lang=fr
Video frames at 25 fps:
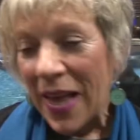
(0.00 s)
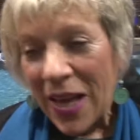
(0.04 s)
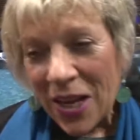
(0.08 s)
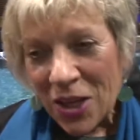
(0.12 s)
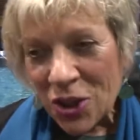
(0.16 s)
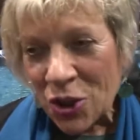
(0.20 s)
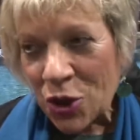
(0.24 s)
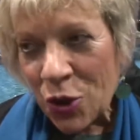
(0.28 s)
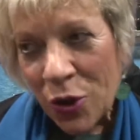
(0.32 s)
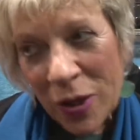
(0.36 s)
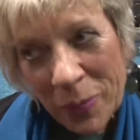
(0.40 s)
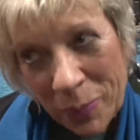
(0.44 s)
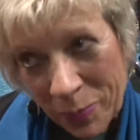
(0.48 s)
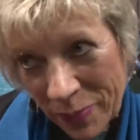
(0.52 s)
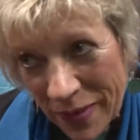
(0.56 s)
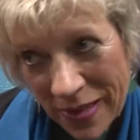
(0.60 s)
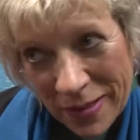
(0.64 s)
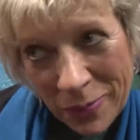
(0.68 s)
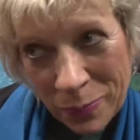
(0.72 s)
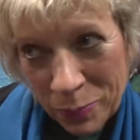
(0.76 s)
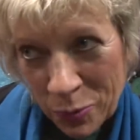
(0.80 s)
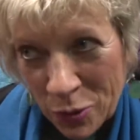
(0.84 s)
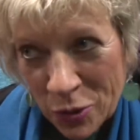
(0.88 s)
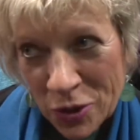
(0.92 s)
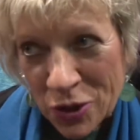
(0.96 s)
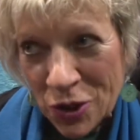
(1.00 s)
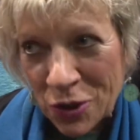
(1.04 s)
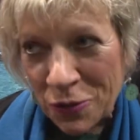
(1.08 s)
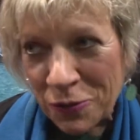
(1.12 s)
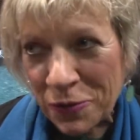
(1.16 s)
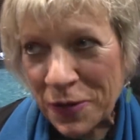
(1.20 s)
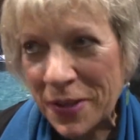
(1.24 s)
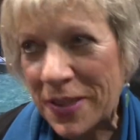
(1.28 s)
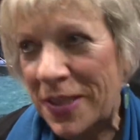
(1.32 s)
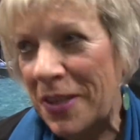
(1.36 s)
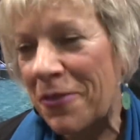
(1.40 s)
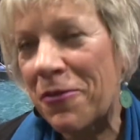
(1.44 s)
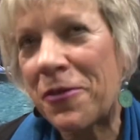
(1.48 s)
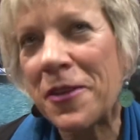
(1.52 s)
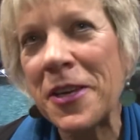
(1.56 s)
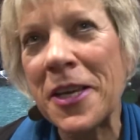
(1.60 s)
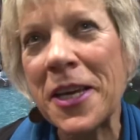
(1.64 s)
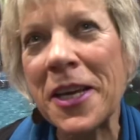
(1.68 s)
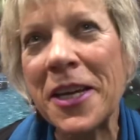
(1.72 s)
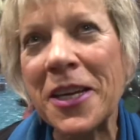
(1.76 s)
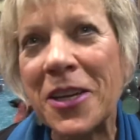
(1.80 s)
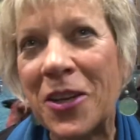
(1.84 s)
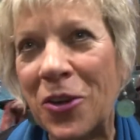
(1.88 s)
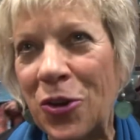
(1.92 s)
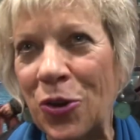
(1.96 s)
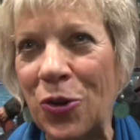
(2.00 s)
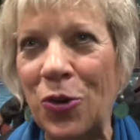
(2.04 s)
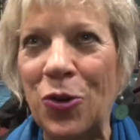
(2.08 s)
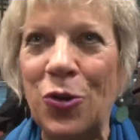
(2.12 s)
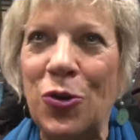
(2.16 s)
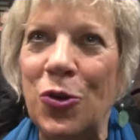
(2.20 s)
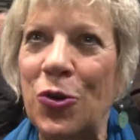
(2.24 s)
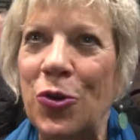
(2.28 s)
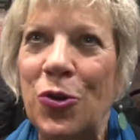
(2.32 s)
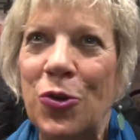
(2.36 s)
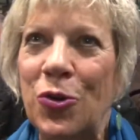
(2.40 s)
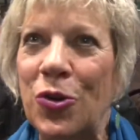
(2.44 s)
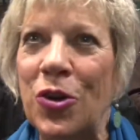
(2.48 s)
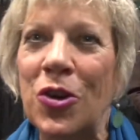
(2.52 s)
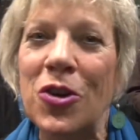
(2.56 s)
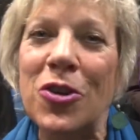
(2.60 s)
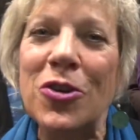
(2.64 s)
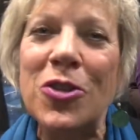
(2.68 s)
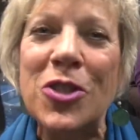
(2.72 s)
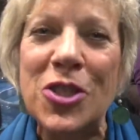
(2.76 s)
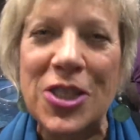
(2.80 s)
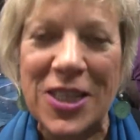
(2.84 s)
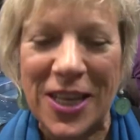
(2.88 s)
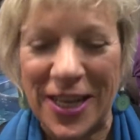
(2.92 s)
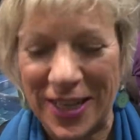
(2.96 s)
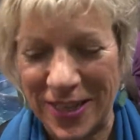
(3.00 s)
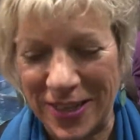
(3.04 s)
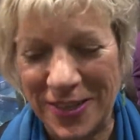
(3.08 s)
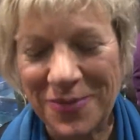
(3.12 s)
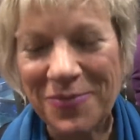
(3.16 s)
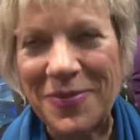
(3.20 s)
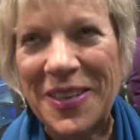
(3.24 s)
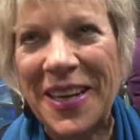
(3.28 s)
J'aurais peut-être plus envie d'y venir que dans l'ancienne.